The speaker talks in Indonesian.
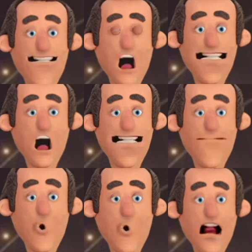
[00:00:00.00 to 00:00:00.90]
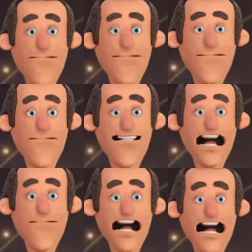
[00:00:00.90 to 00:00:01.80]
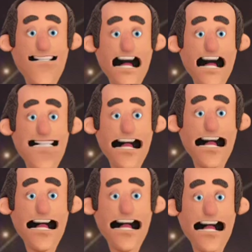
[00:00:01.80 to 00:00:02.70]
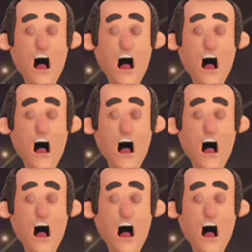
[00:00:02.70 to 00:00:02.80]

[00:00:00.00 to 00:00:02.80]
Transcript: sejak dulu sampai saat ini